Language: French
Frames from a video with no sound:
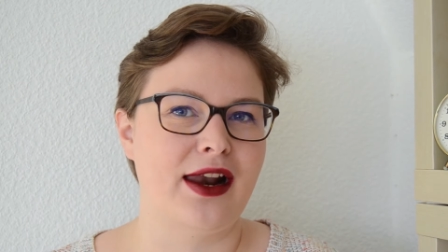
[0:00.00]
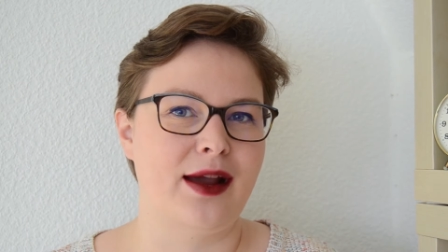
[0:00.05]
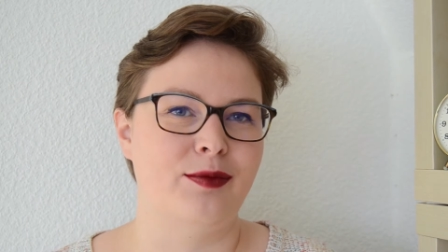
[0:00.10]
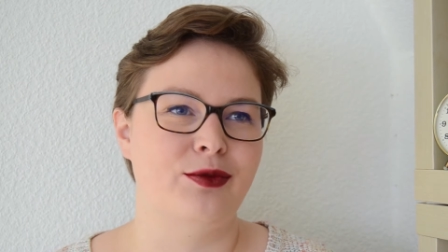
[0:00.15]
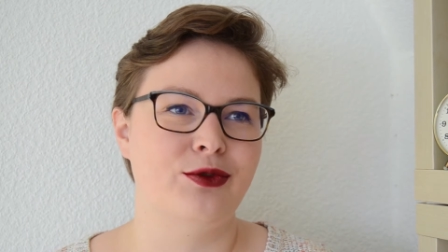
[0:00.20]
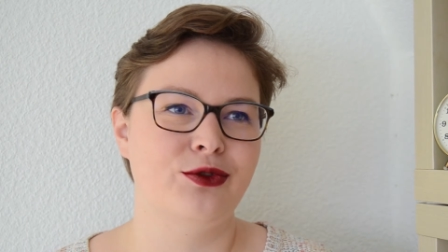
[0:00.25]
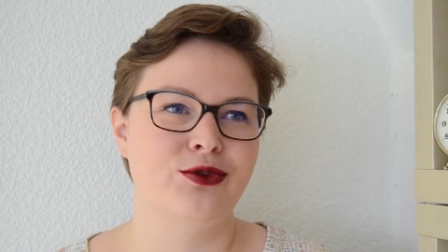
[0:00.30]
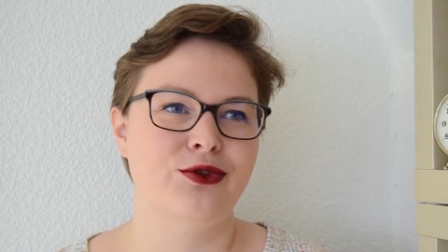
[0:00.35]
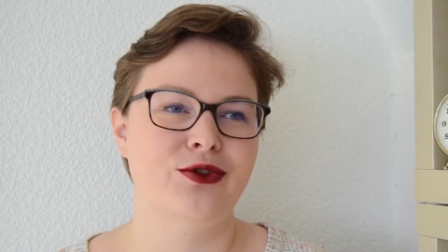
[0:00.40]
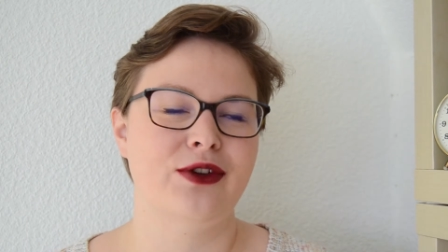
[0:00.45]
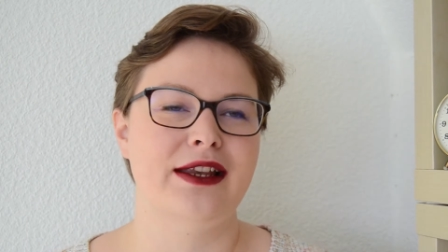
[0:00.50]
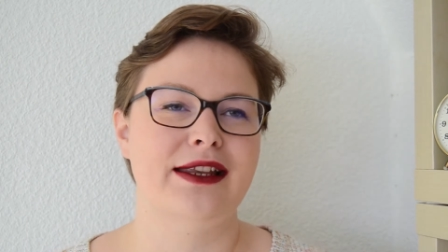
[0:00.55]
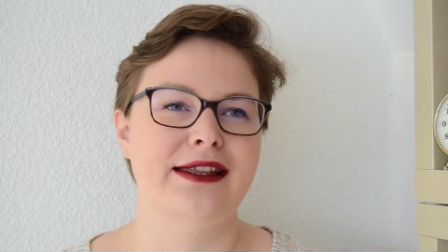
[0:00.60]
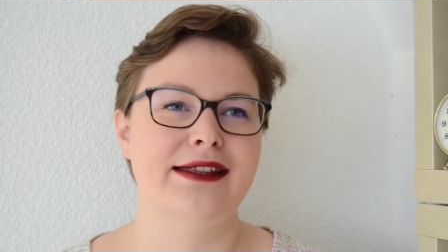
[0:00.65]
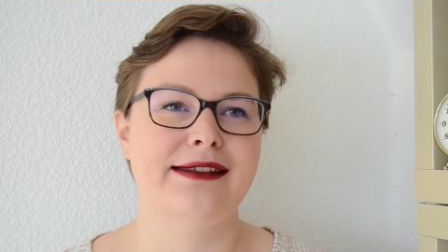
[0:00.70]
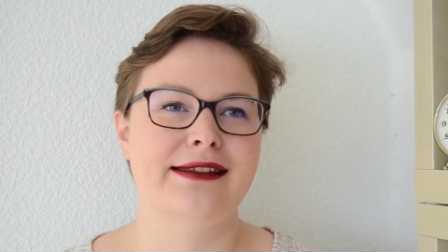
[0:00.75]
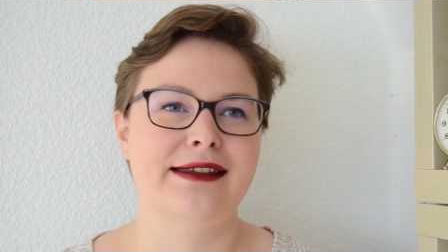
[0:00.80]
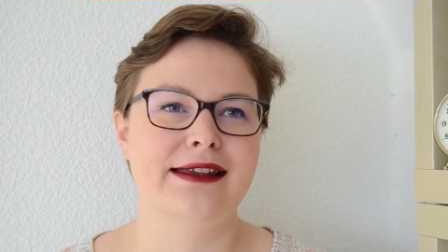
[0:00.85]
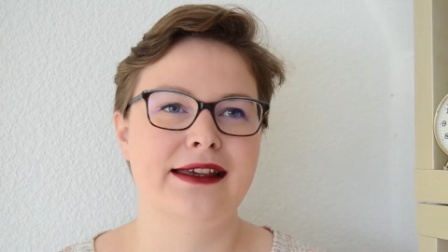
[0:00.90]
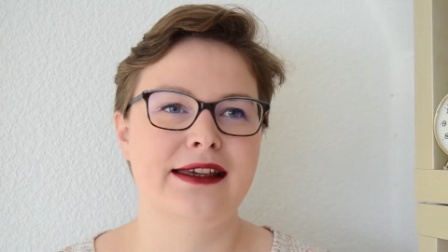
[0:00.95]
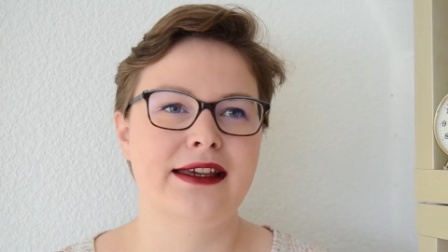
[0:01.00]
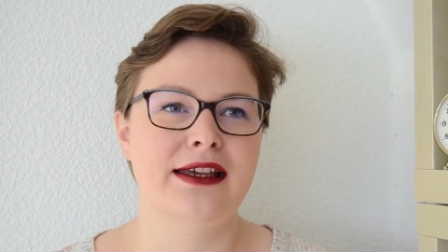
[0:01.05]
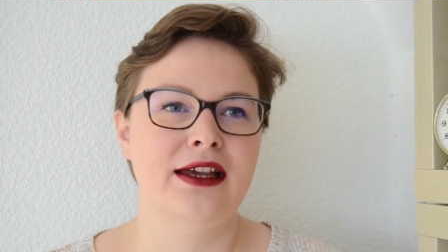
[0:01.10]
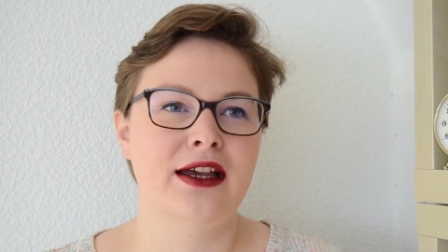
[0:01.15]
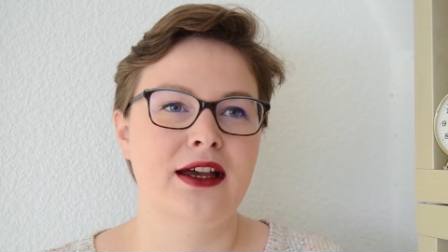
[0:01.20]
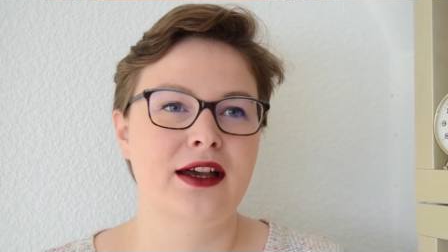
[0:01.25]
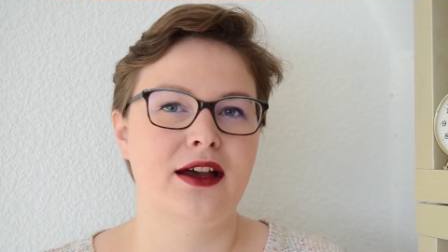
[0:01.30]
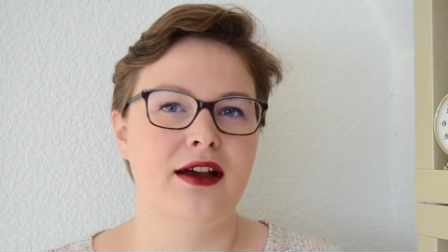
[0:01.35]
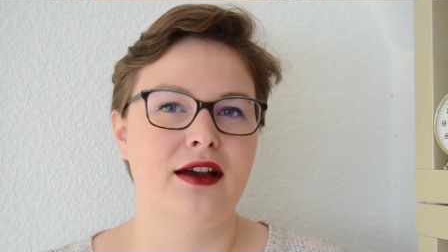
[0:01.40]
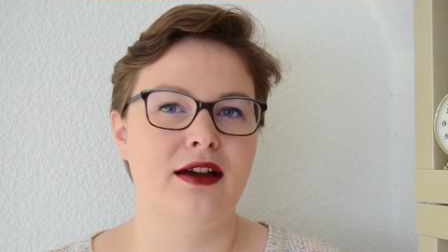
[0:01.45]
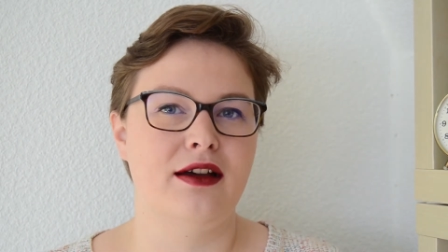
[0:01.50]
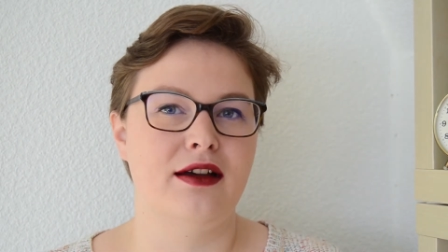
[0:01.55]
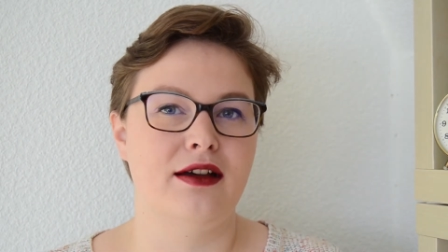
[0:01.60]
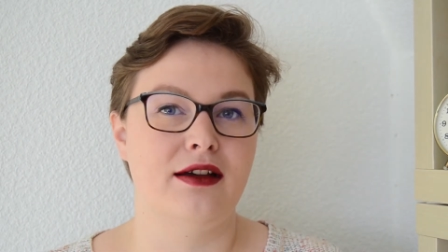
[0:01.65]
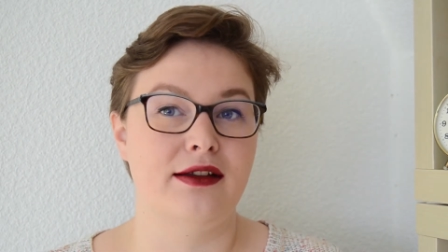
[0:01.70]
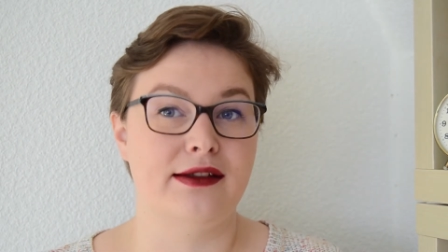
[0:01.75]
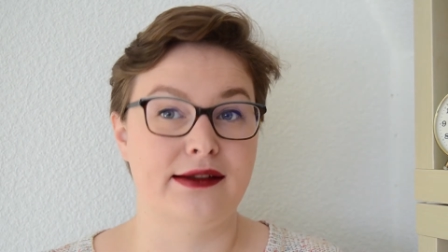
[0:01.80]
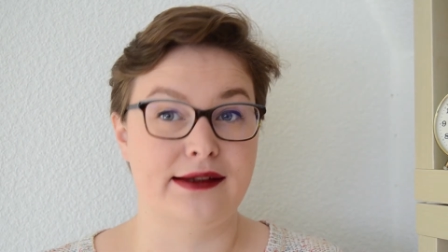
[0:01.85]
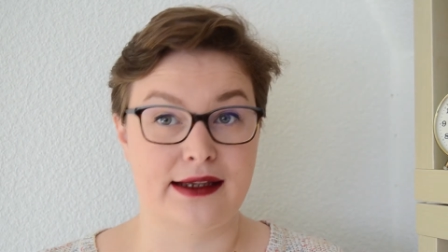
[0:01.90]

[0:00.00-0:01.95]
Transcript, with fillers: la ponctualité. Euh,